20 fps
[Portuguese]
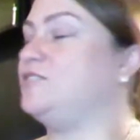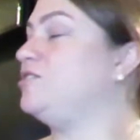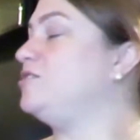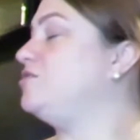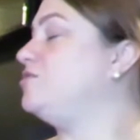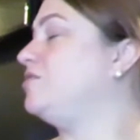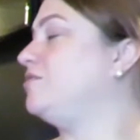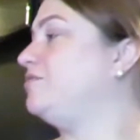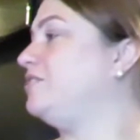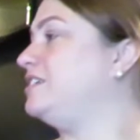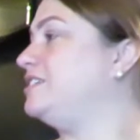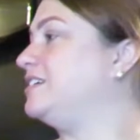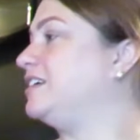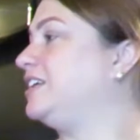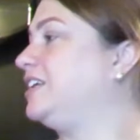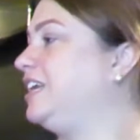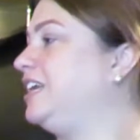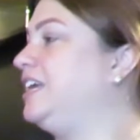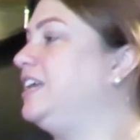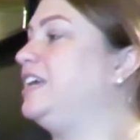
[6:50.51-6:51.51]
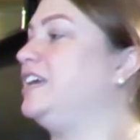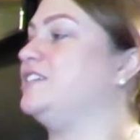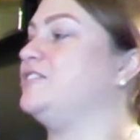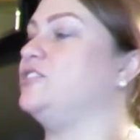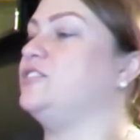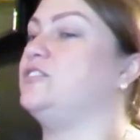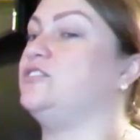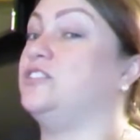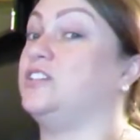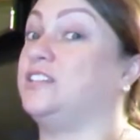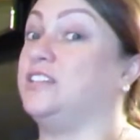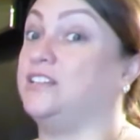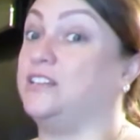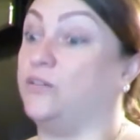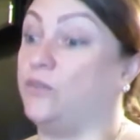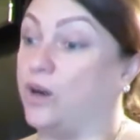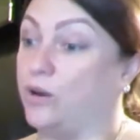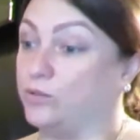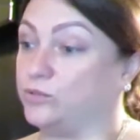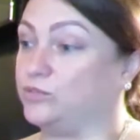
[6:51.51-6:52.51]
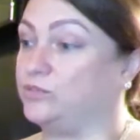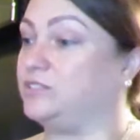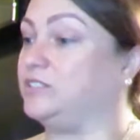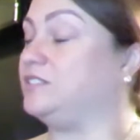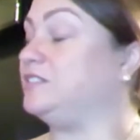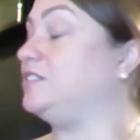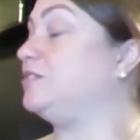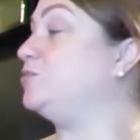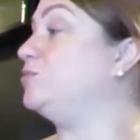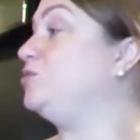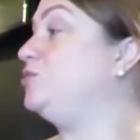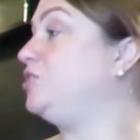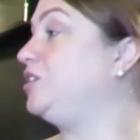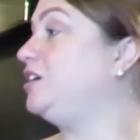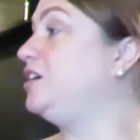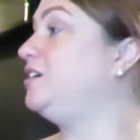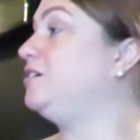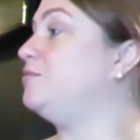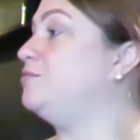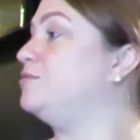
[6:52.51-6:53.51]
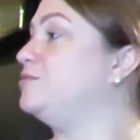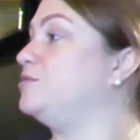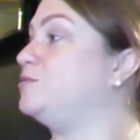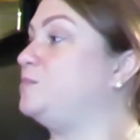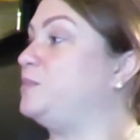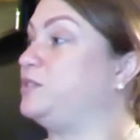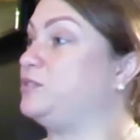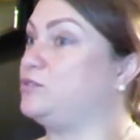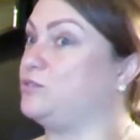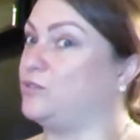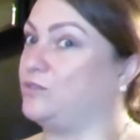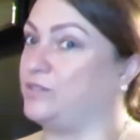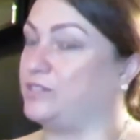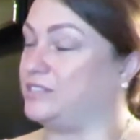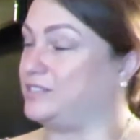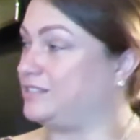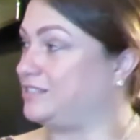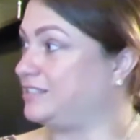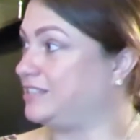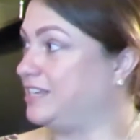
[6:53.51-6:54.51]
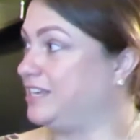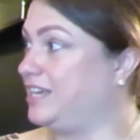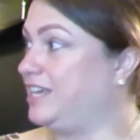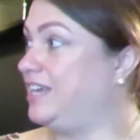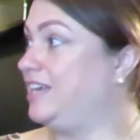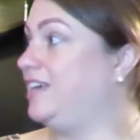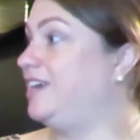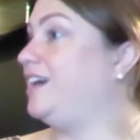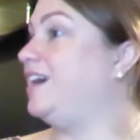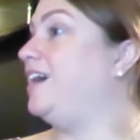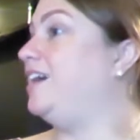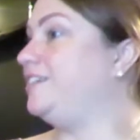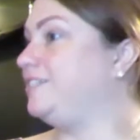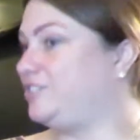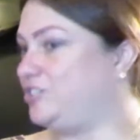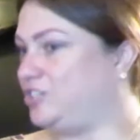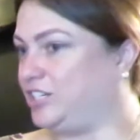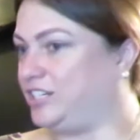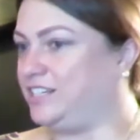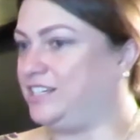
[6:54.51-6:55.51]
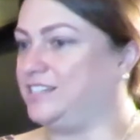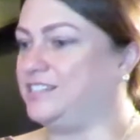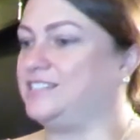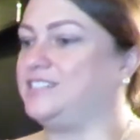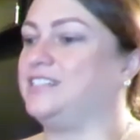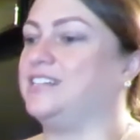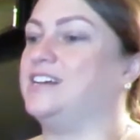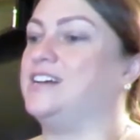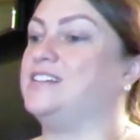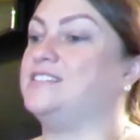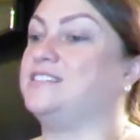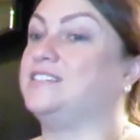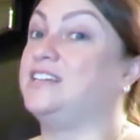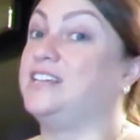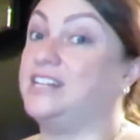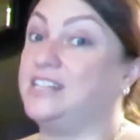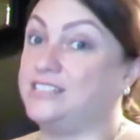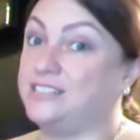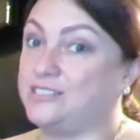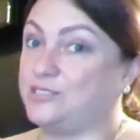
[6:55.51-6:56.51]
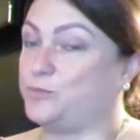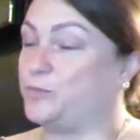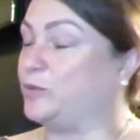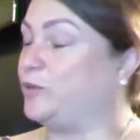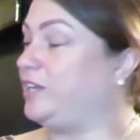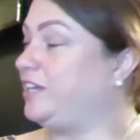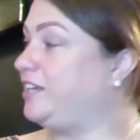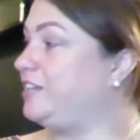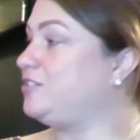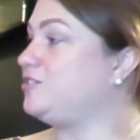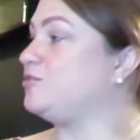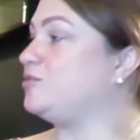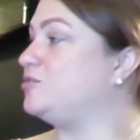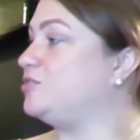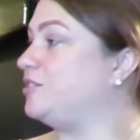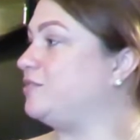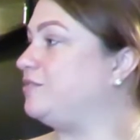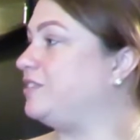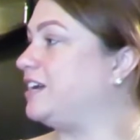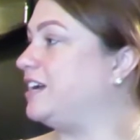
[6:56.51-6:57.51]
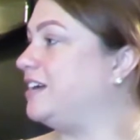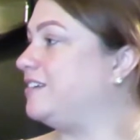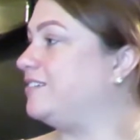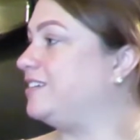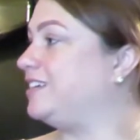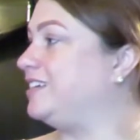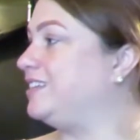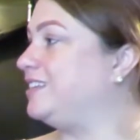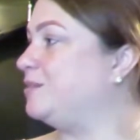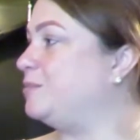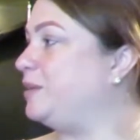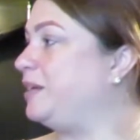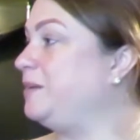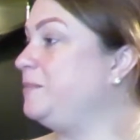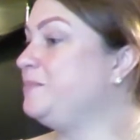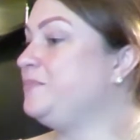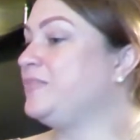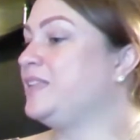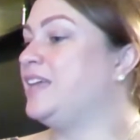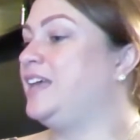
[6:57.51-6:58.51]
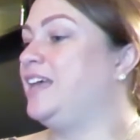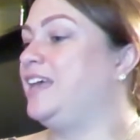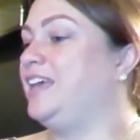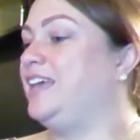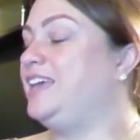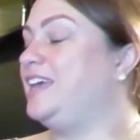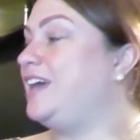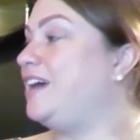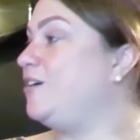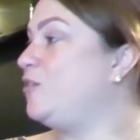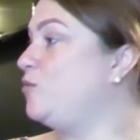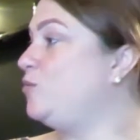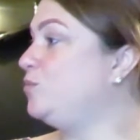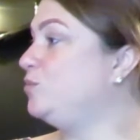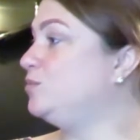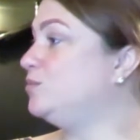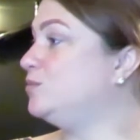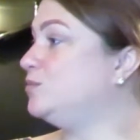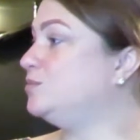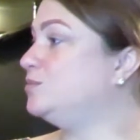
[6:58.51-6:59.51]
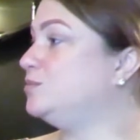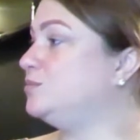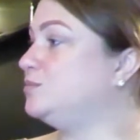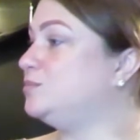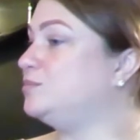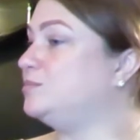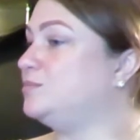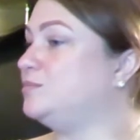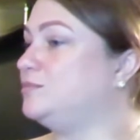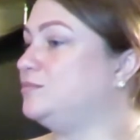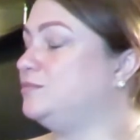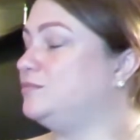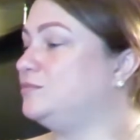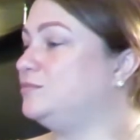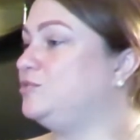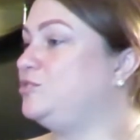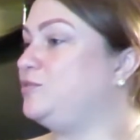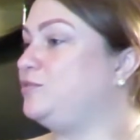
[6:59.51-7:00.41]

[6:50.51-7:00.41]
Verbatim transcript: a gente já fez aqui, a gente já atendeu altos executivos, pessoas. Artistas. Artistas, grandes políticos já ficaram aqui também. E é um, um, um